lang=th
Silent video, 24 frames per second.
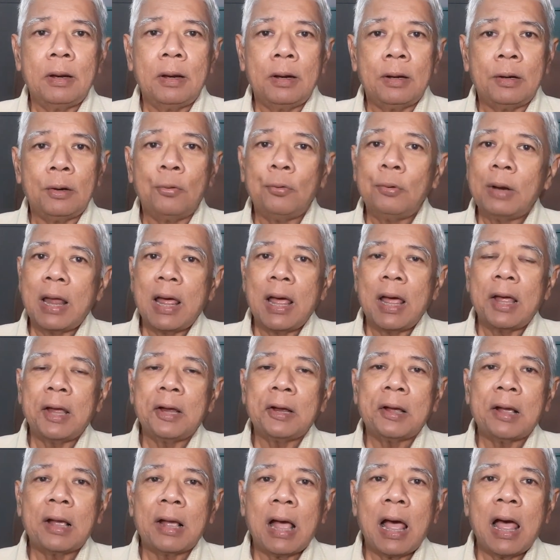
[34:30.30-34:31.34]
ดูแล
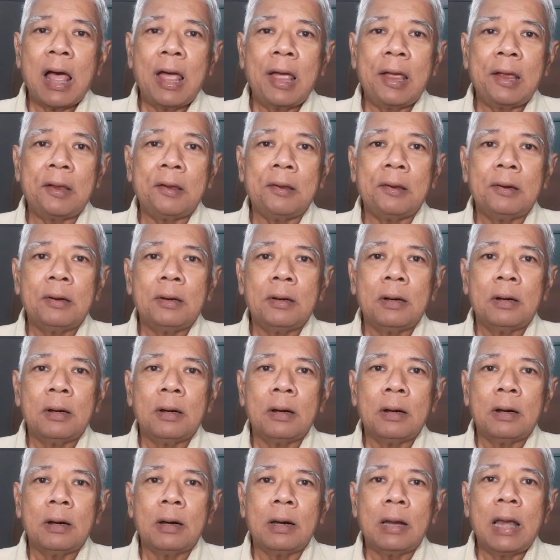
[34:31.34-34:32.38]
ค่าย
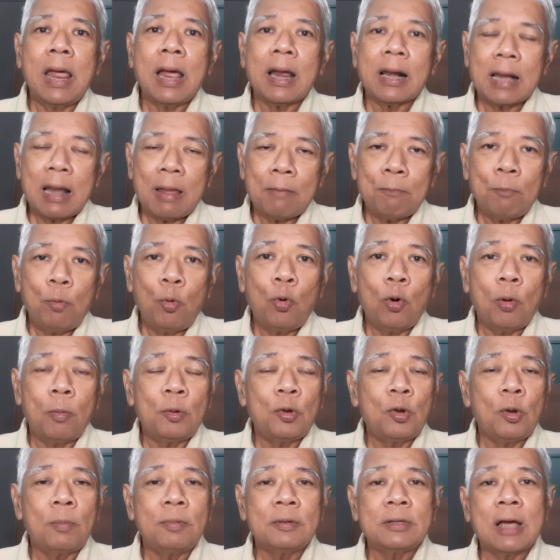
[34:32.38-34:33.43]
แลกรับผู้อพ
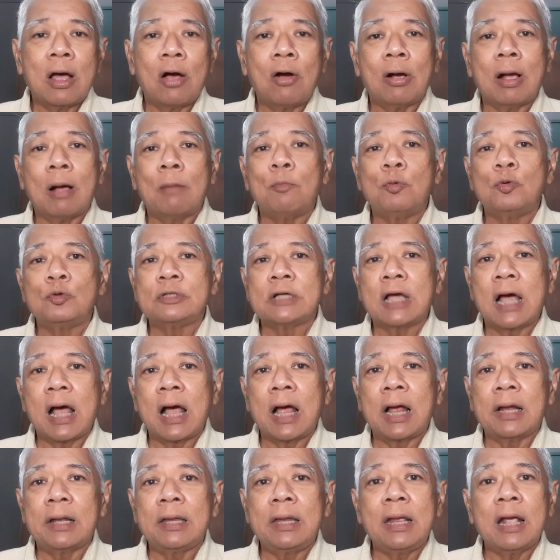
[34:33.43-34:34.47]
ยพชาวกัมพูชา
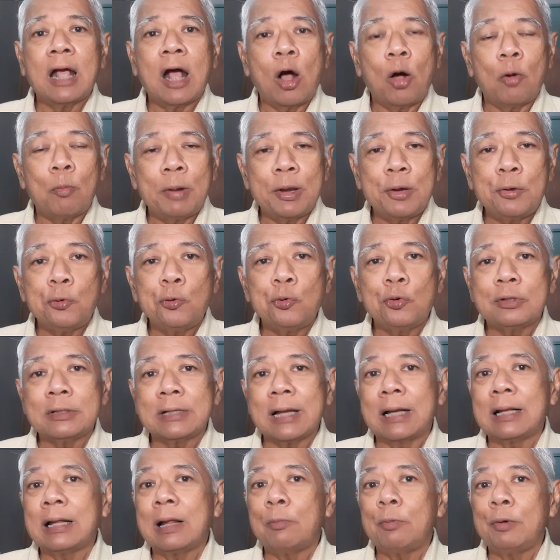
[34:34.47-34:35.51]
ที่เขาไม่รู้จั
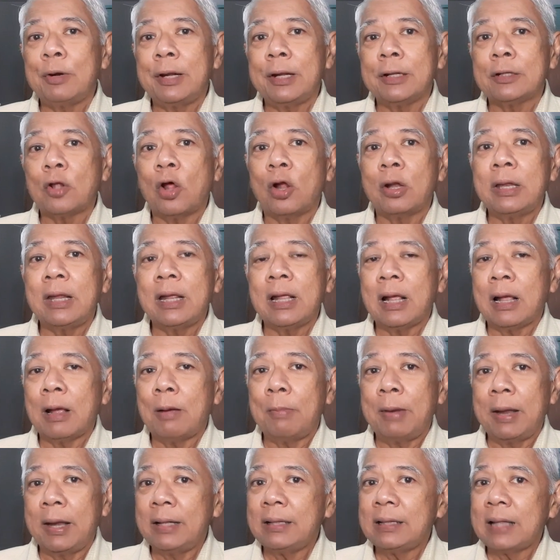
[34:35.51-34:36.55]
นทบุรีตอนที่เข
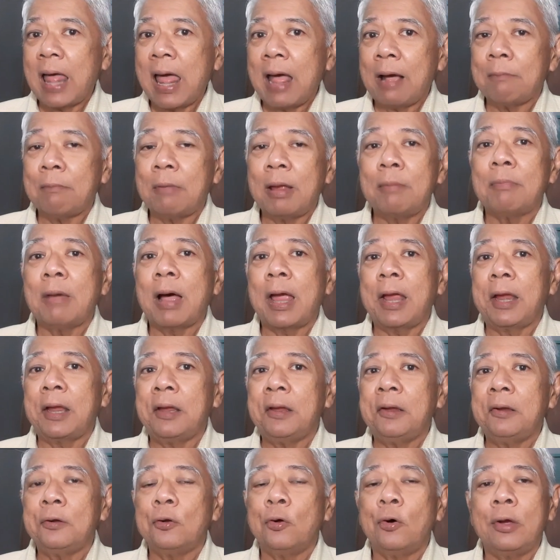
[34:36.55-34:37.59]
มรแตกให
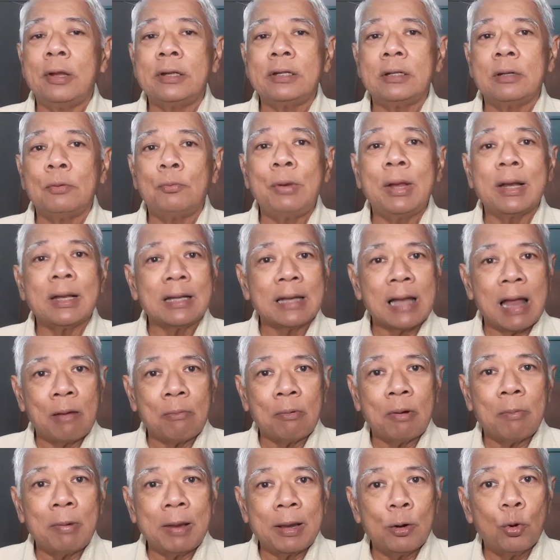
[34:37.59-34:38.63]
ม่ๆโดยเวียดนาม
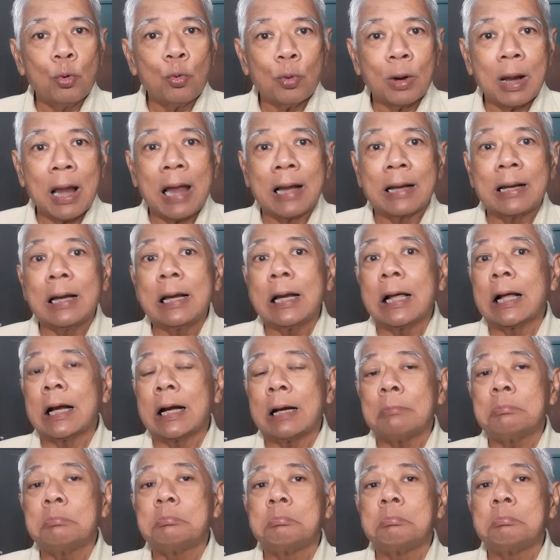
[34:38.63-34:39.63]
เข้าไปลุกลานนั้นนะครับ